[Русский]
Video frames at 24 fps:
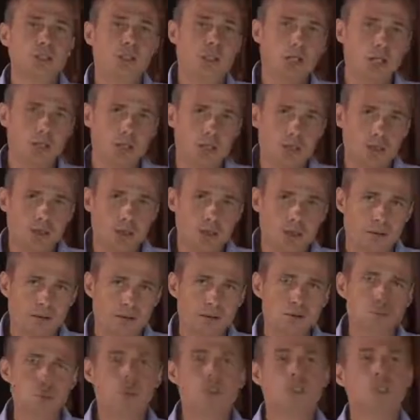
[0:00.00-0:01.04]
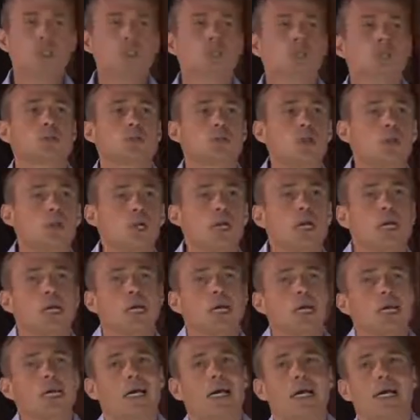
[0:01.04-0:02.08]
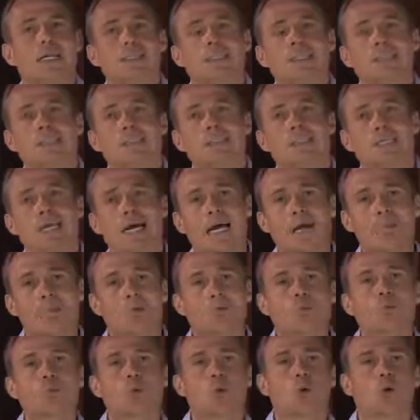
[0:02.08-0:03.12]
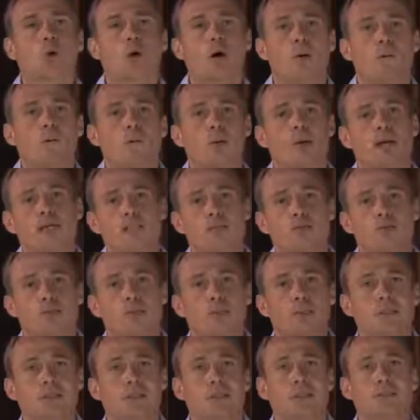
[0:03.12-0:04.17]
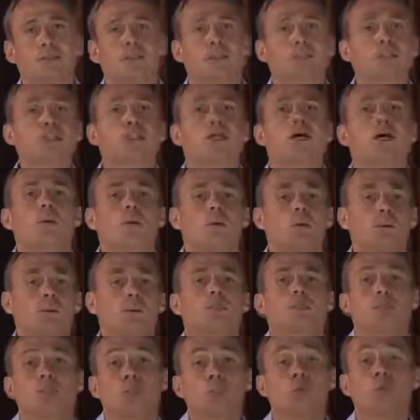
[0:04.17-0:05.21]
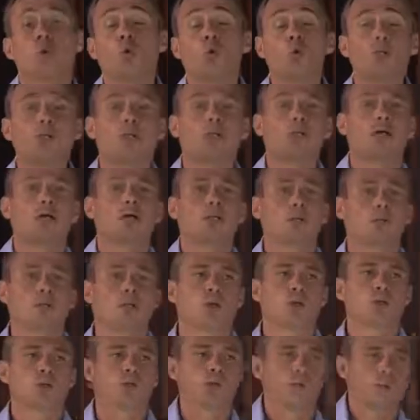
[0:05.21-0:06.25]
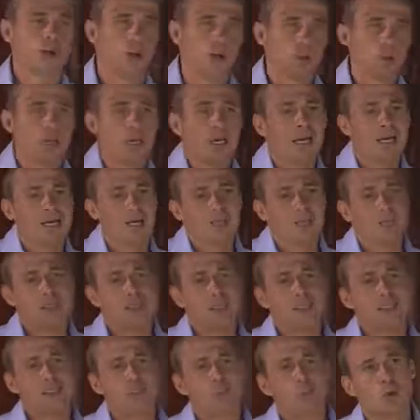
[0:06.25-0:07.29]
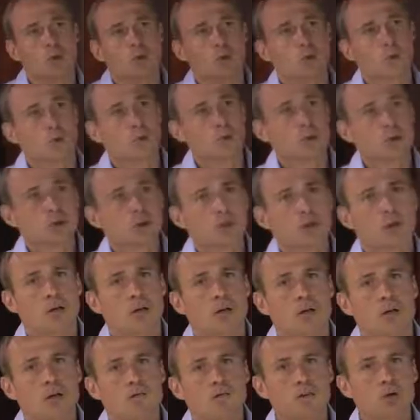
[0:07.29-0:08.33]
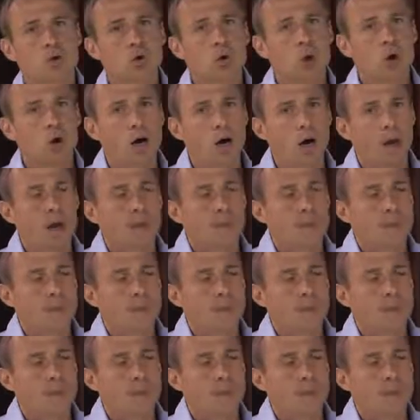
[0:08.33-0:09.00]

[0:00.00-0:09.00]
деньги в чужие истории, это самые высокооплачиваемые вообще как бы сотрудники, которые бывают. Поэтому это очень высоко